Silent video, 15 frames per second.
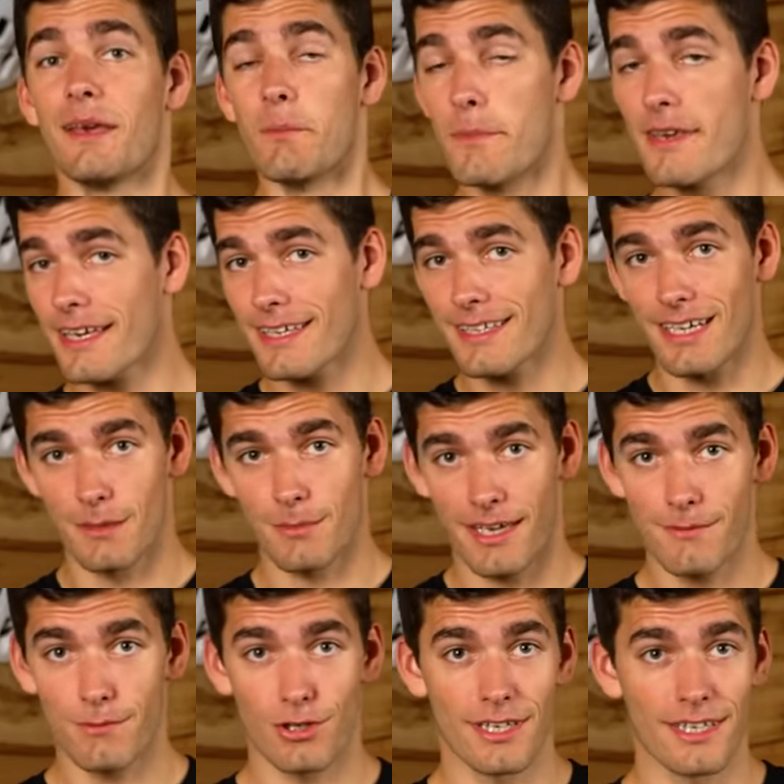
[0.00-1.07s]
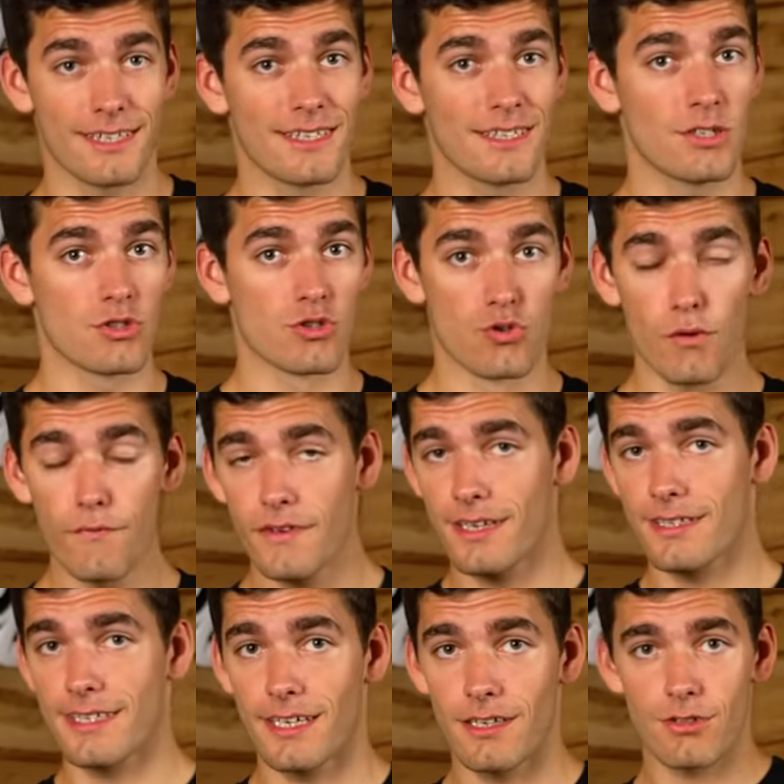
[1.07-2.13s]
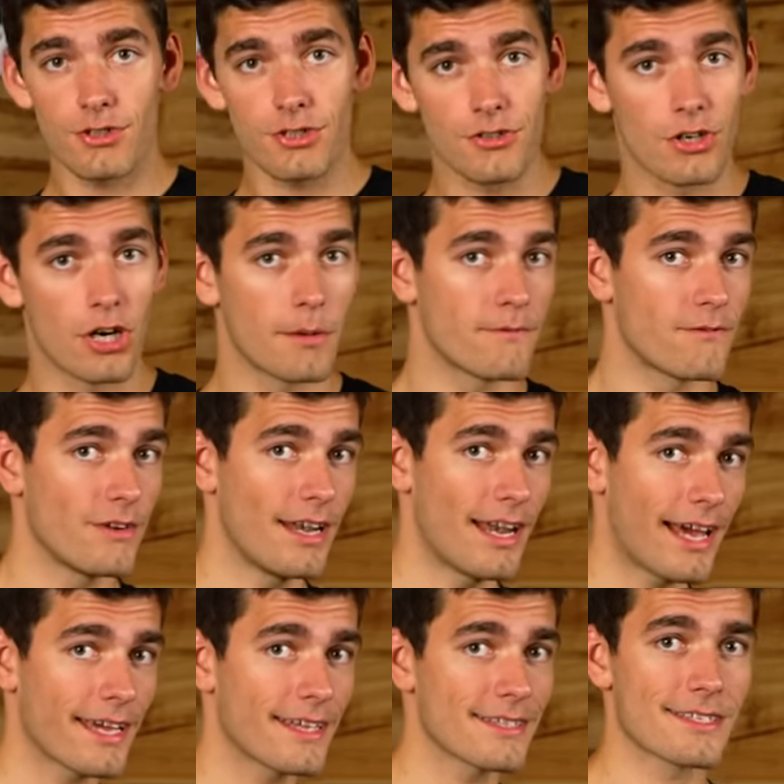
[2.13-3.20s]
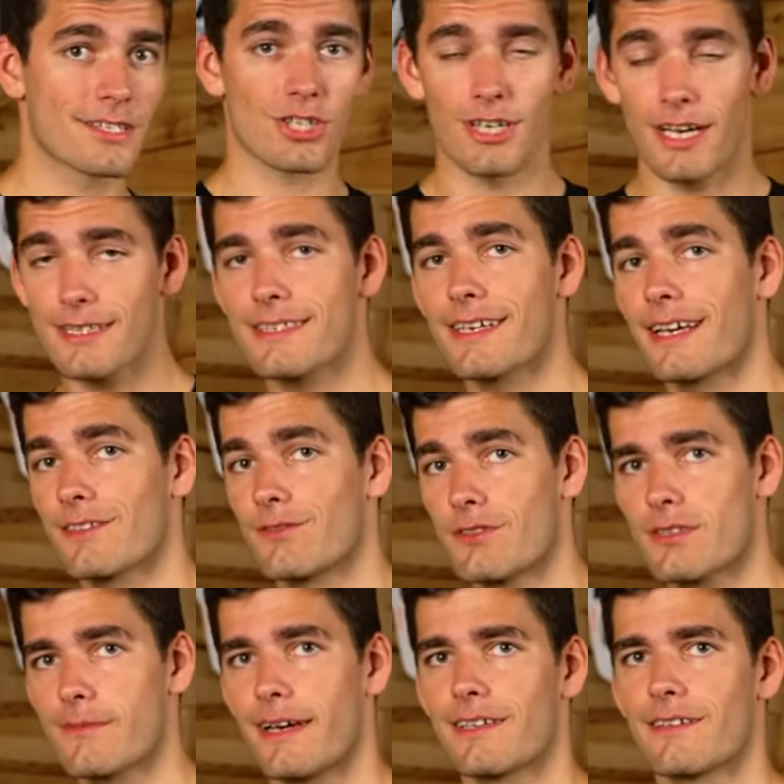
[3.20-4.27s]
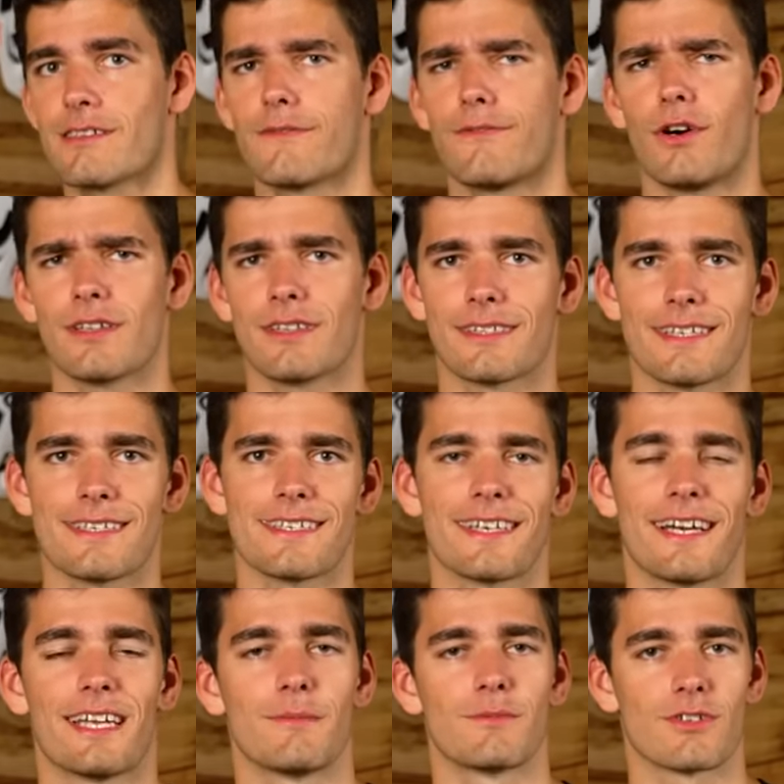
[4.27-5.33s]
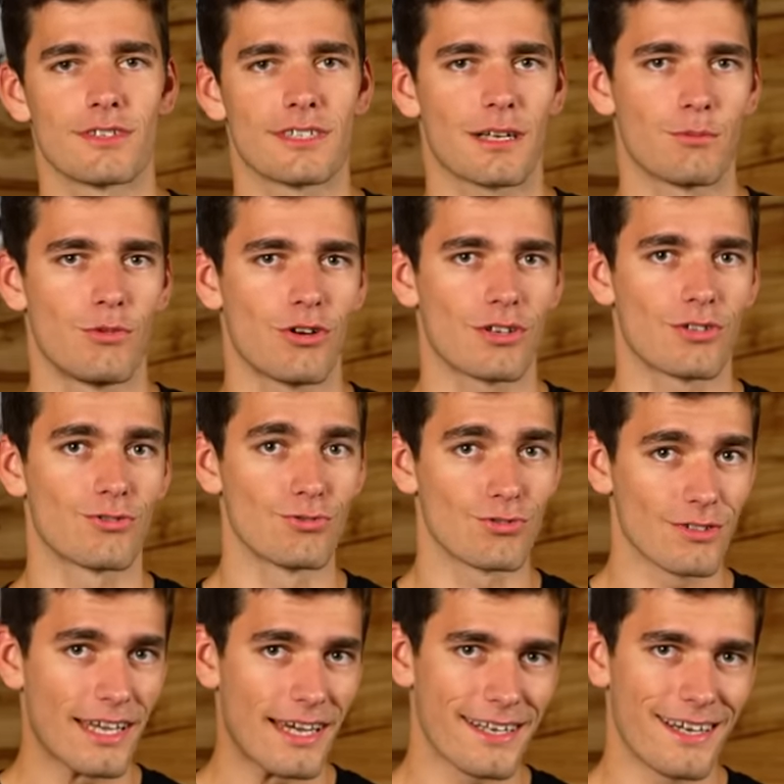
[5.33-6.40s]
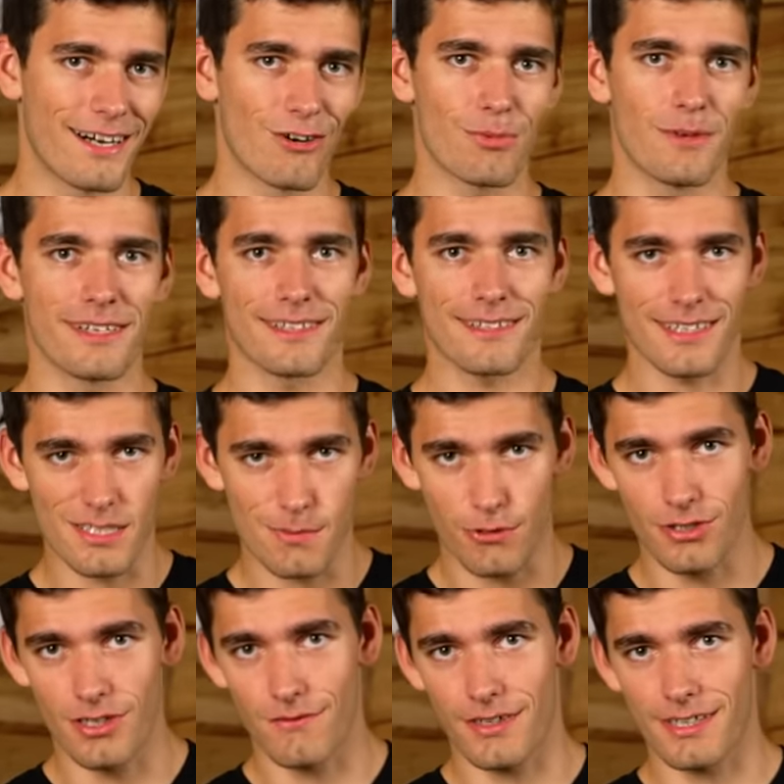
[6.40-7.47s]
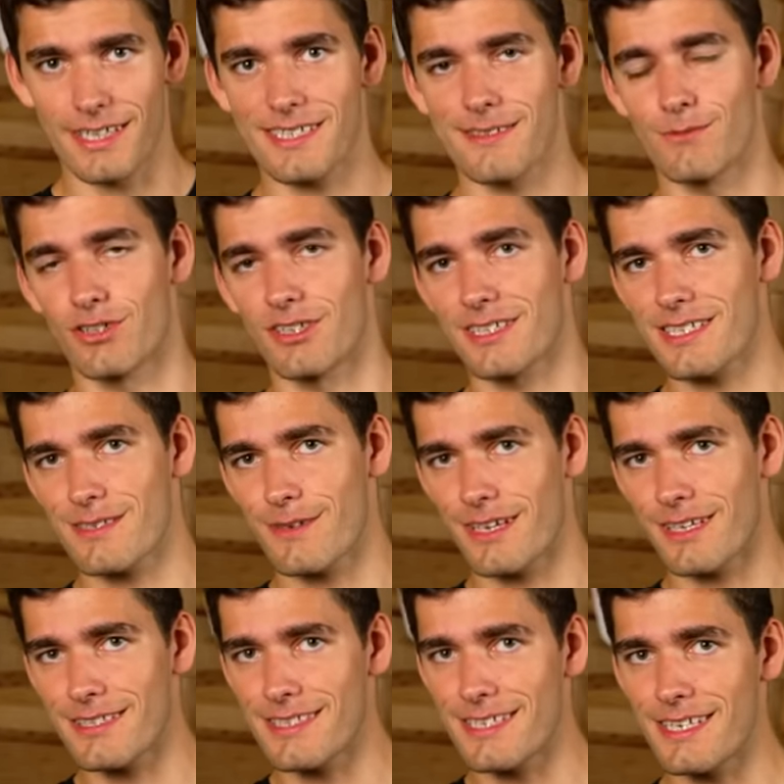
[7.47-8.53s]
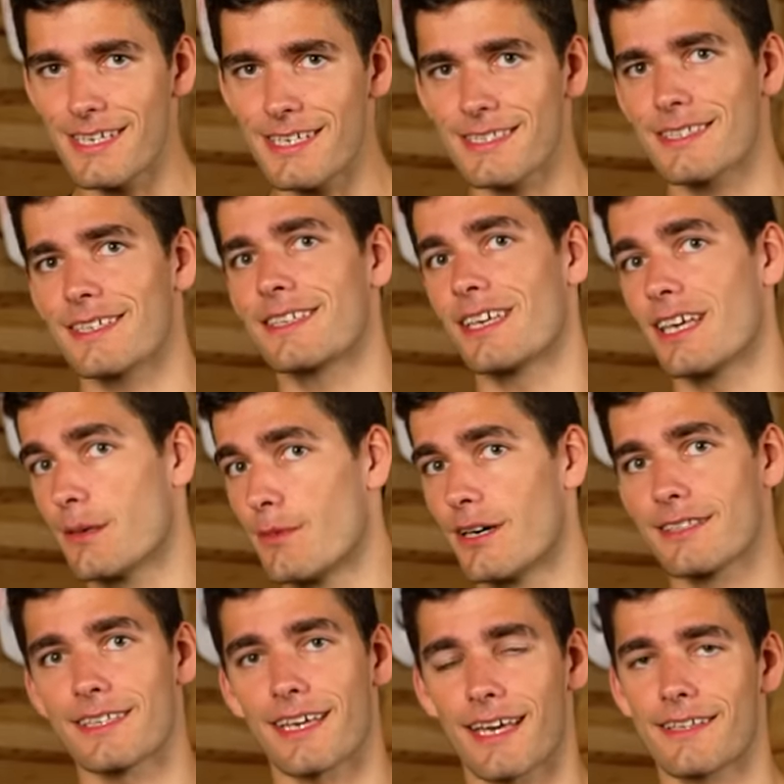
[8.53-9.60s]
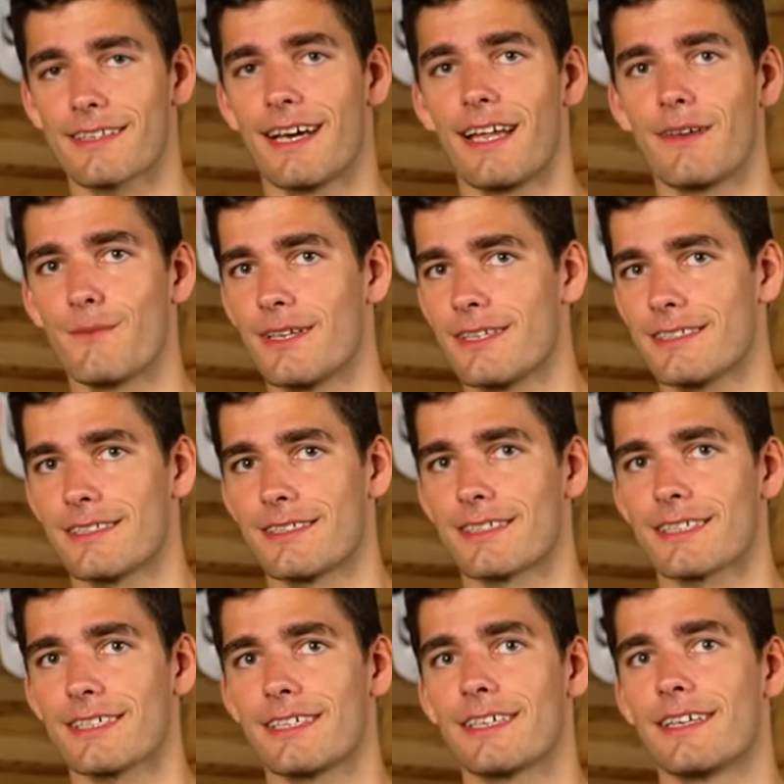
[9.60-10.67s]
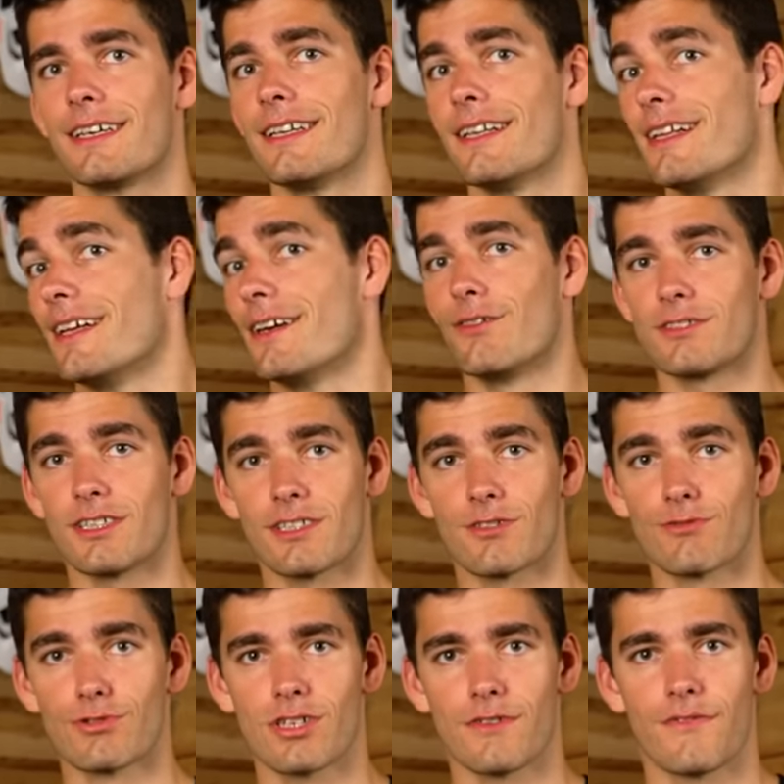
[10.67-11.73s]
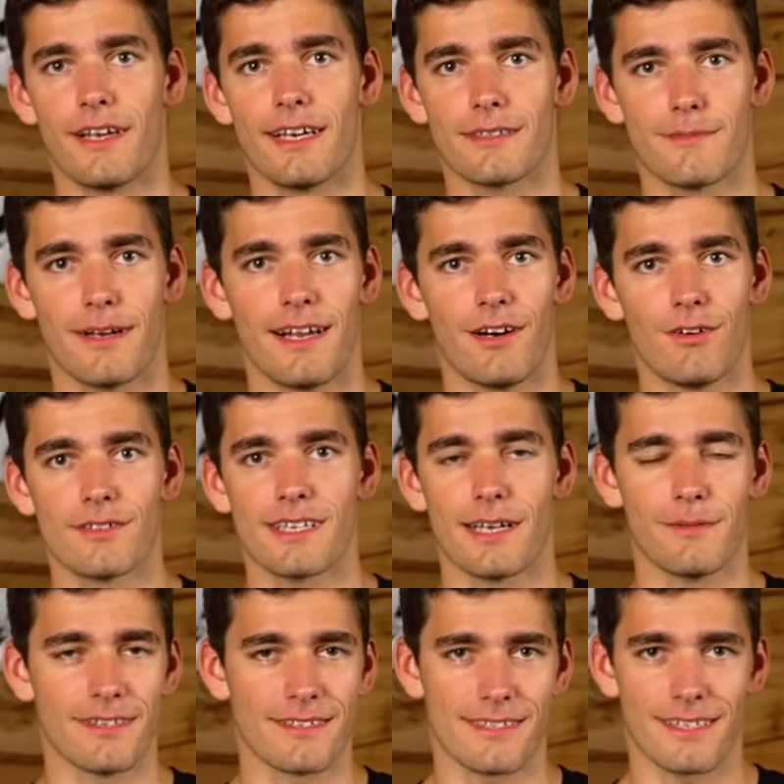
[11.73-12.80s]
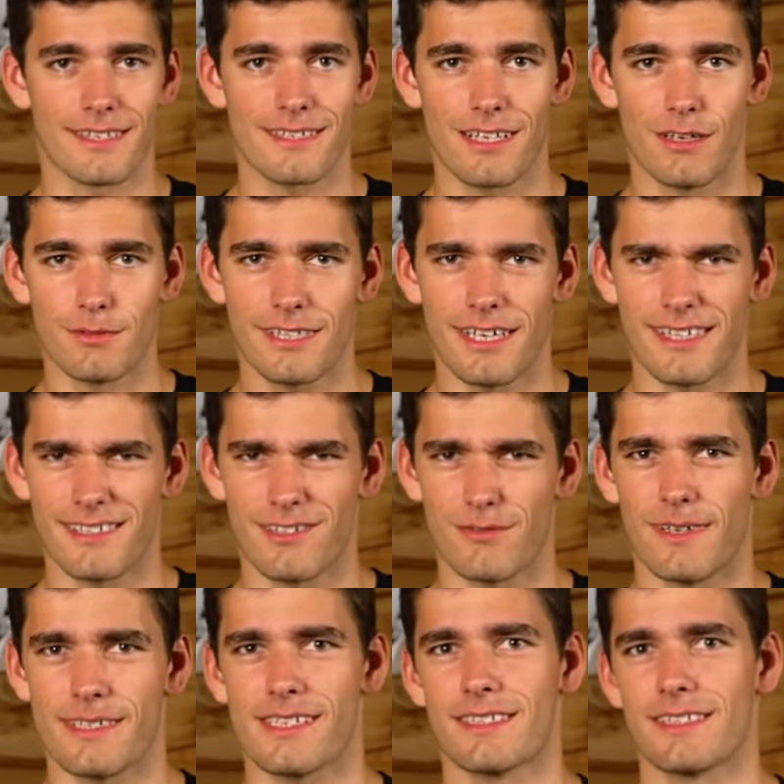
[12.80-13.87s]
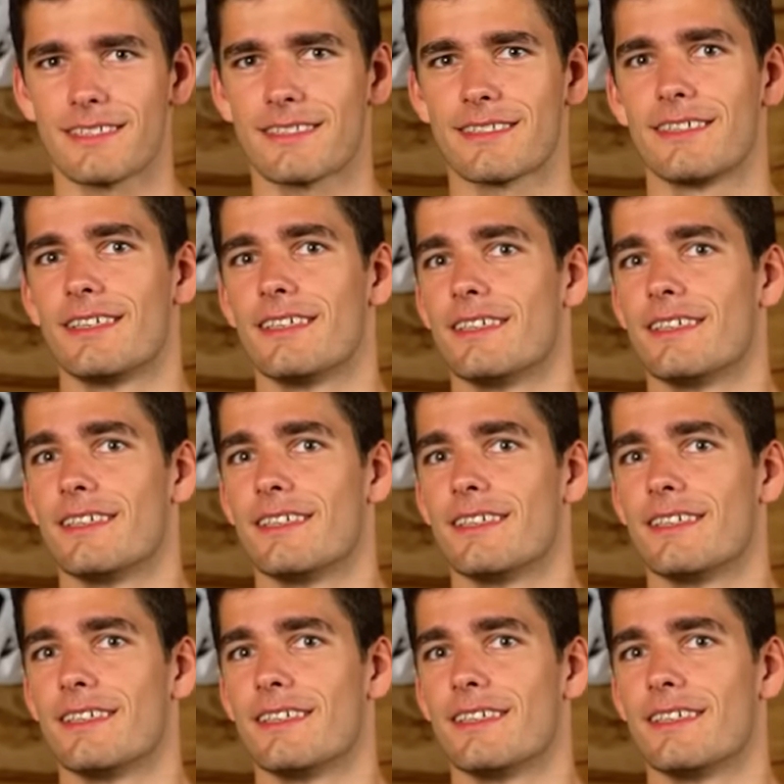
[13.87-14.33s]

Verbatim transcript: Mir gehen an einem Rennwochenende so viele Dinge durch den Kopf, Lines, Startzeiten und so weiter und so fort, dass ich an einem Sonntagmorgen gut und gerne auch mal den Transponder vergessen würde. Deswegen ziehe ich den immer direkt an, wenn ich ihn kriege. Unter der Dusche vielleicht mal aus, aber das Ding ist, glaube ich, eigentlich auch wasserdicht.